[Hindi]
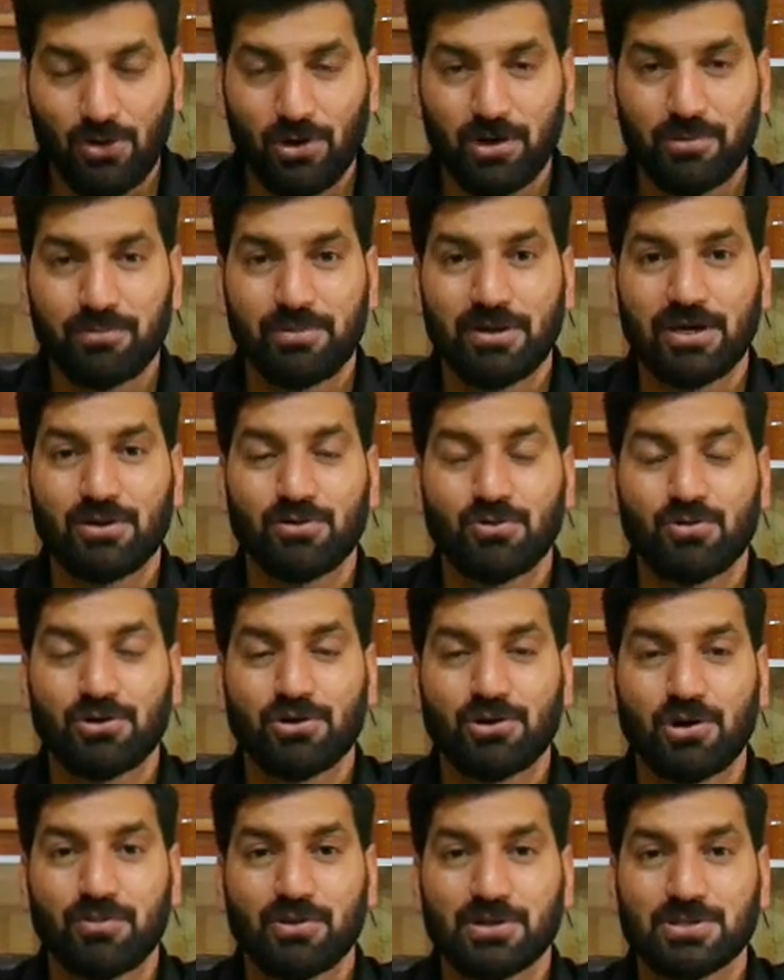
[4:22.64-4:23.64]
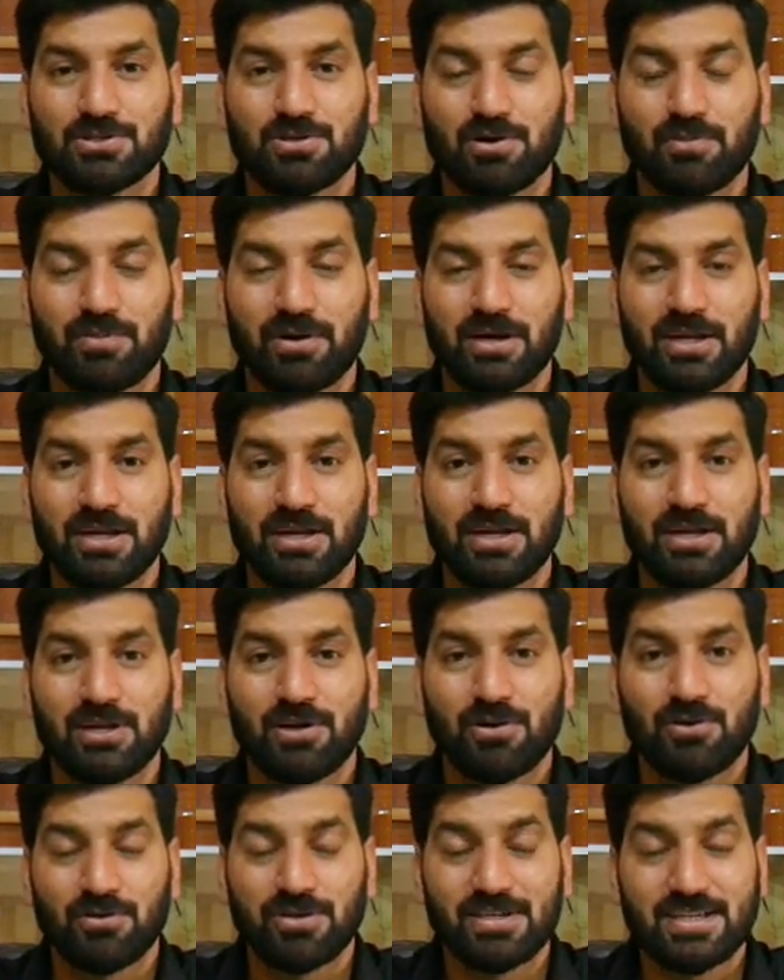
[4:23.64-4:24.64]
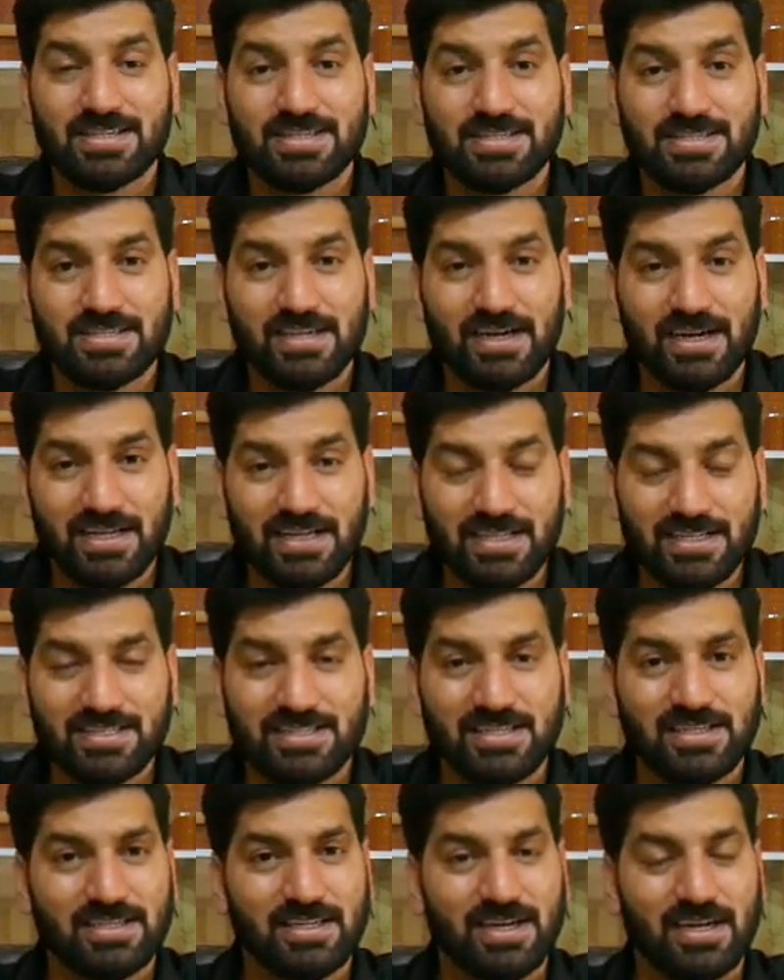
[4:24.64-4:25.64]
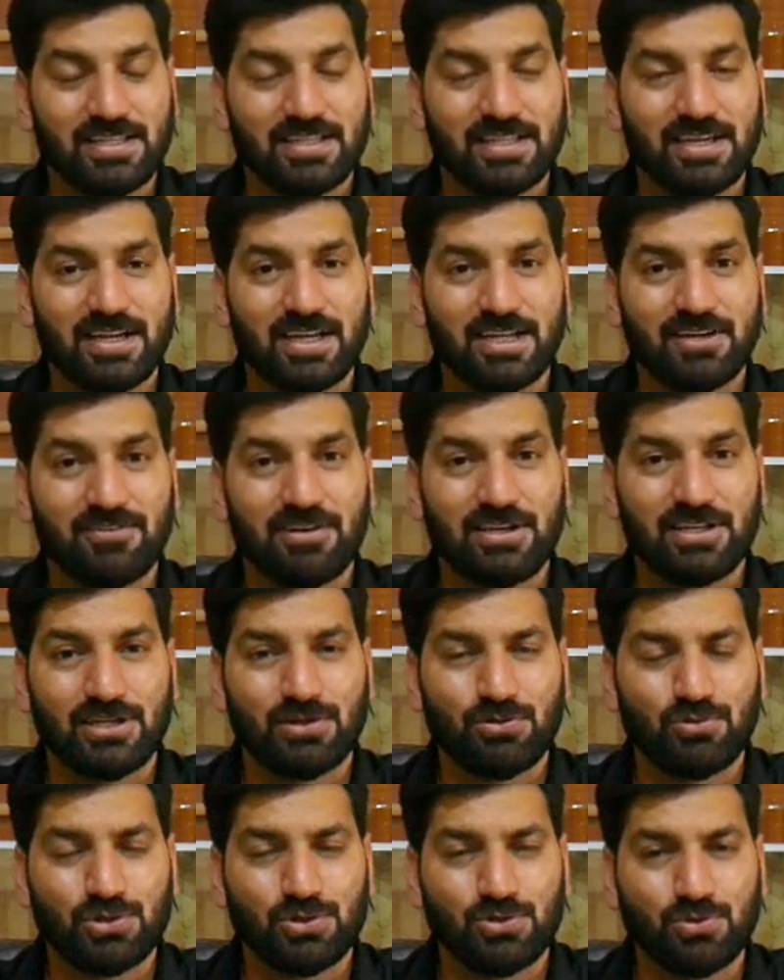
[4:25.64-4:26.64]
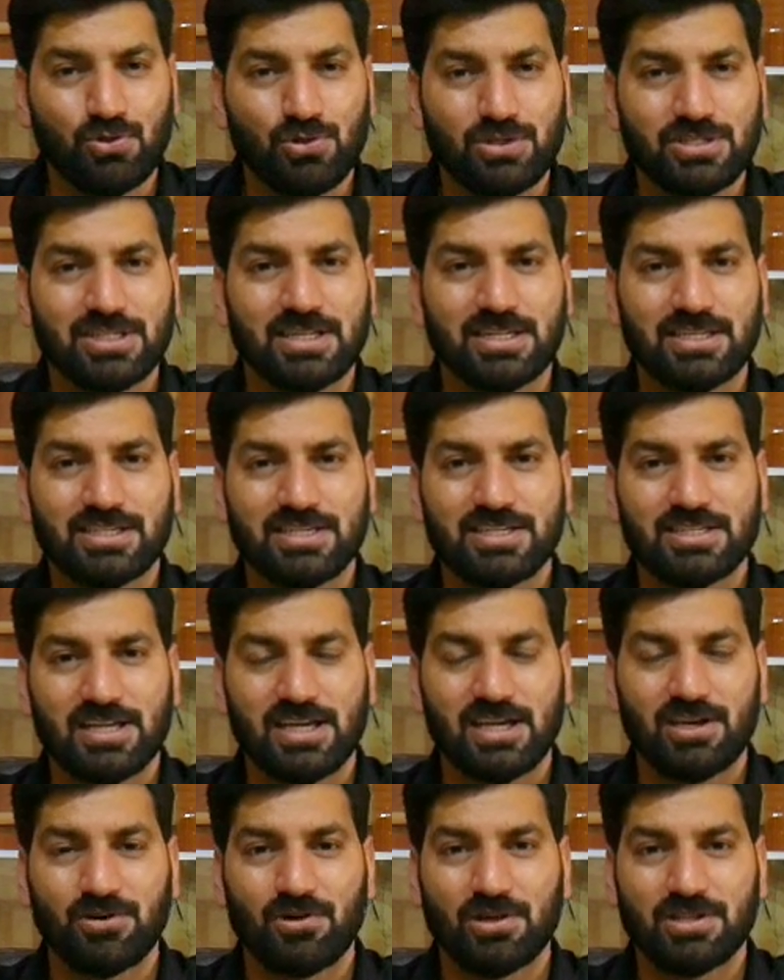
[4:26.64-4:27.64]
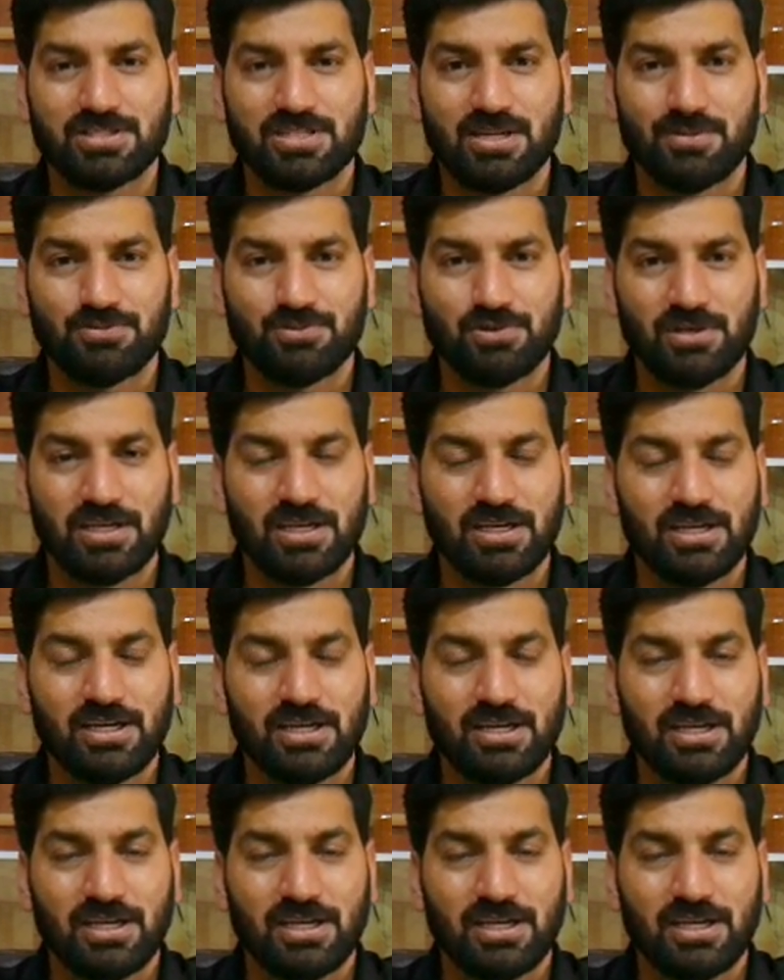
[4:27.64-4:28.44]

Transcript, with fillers: और फिर उन टॉपिक्स को पढ़ें ये सारी चीज़ें याद करने वाली हैं कोई दो चार चीज़ें हैं कॉन्सेपचुअली